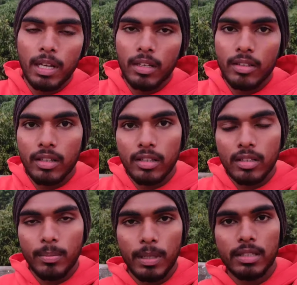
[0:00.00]
पे आके जल्दी
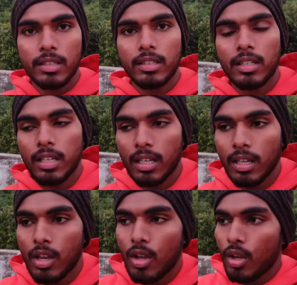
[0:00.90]
से कपड़े चेंज किए
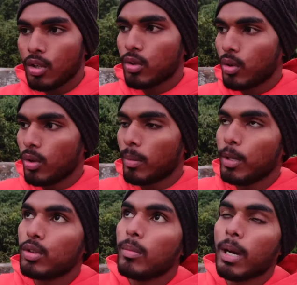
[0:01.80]
तो
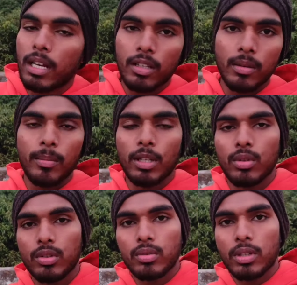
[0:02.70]
अभी तो बारिश भी
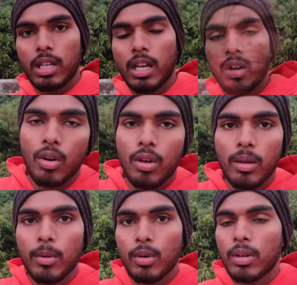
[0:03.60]
बंद हो चुकी है और
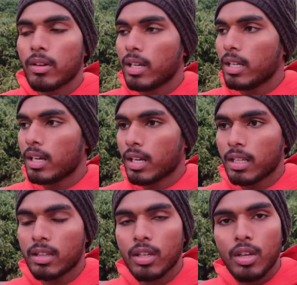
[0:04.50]
अभी होने वाली है
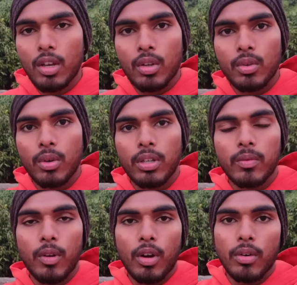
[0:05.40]
रात तो इस
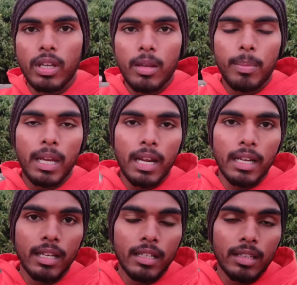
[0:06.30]
ब्लॉग को यहीं पे
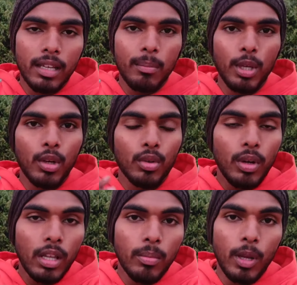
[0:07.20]
एंड करते हैं मेरे को तो
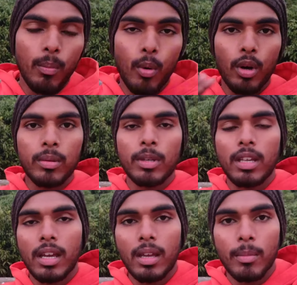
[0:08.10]
आज भाई बहुत
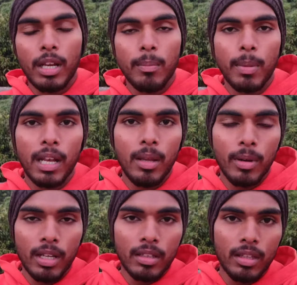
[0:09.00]
मज़ा आया मैंने पहली
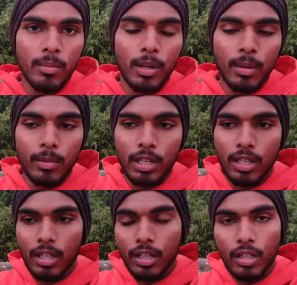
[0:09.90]
बार इतनी बर्फ़
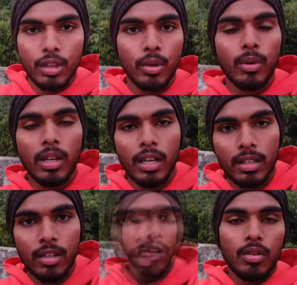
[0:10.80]
देखी है गिरते हुए आज
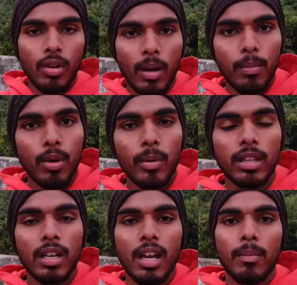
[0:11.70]
तो आप लोग
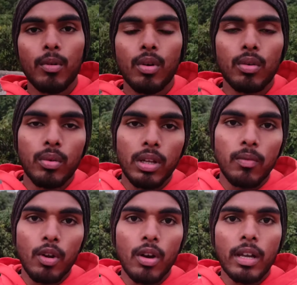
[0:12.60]
बताना आप लोगों को ये
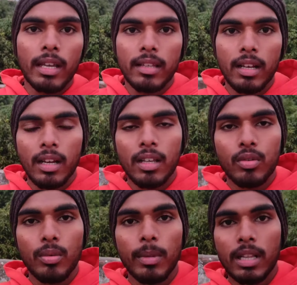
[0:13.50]
ब्लॉग कैसा लगा
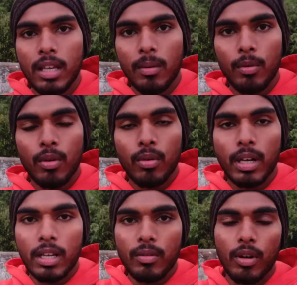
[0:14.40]
सो मिलते हैं आप लोगों को
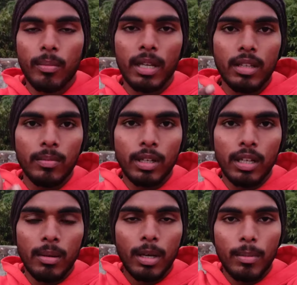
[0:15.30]
नेक्स्ट ब्लॉग में जब तक
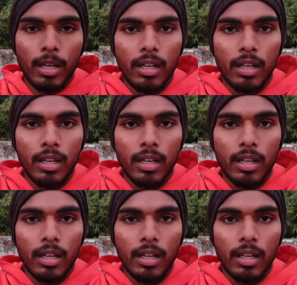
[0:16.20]
लिए बाय बाय